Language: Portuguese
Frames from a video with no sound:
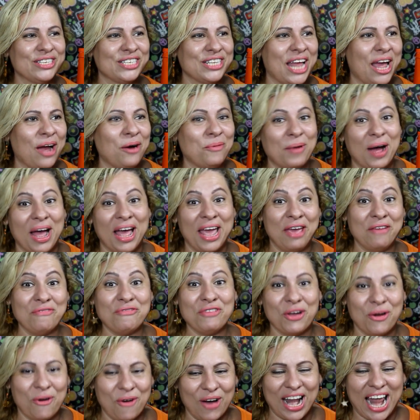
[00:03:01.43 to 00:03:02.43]
né? Uma
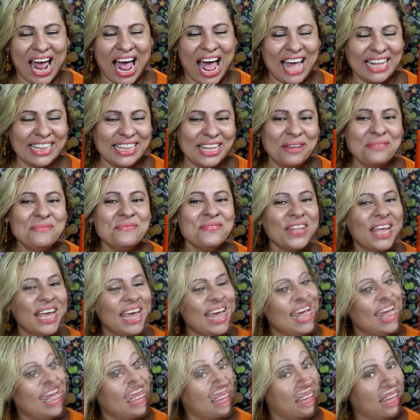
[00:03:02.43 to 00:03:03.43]
revigorada.
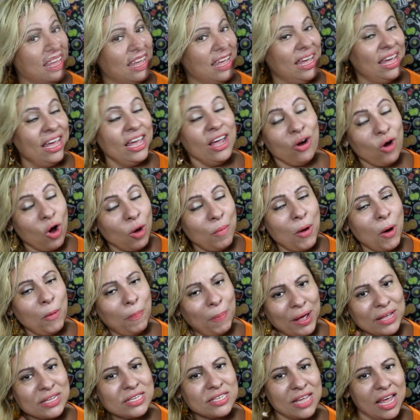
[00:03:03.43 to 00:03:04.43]
E como eu
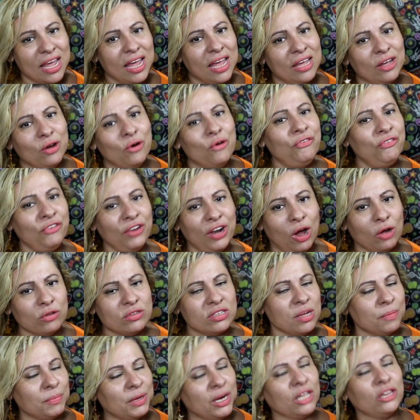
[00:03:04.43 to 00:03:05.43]
passei o final
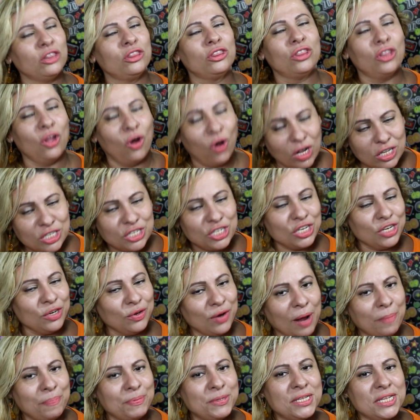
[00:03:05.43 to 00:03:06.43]
de semana
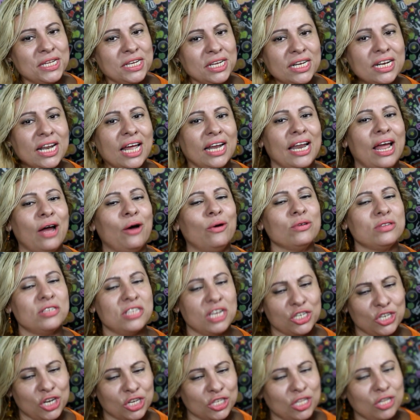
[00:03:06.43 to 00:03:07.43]
todinho na piscina, né? Ou
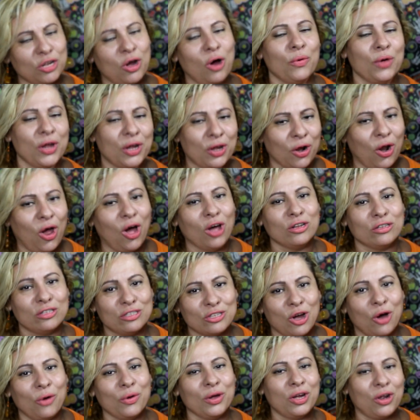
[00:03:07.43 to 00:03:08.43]
seja, sol e cloro,
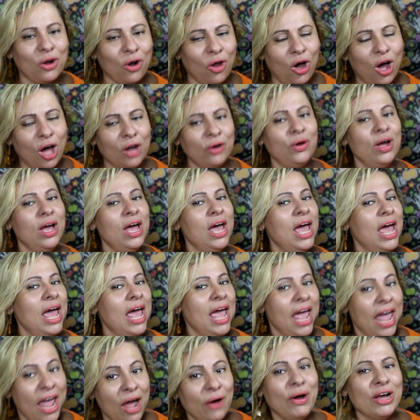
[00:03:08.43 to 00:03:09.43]
sol e cloro,
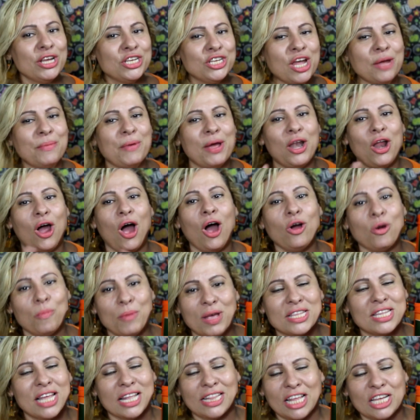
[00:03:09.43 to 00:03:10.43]
eu achei melhor
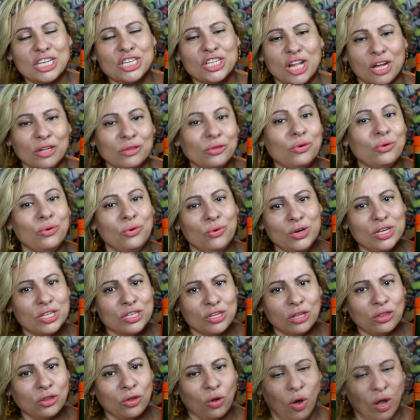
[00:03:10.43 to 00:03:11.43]
começar testando o
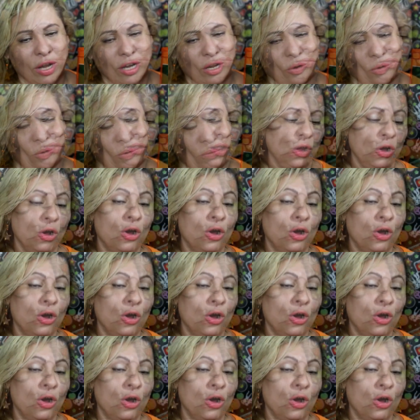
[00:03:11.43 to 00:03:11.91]
isotônico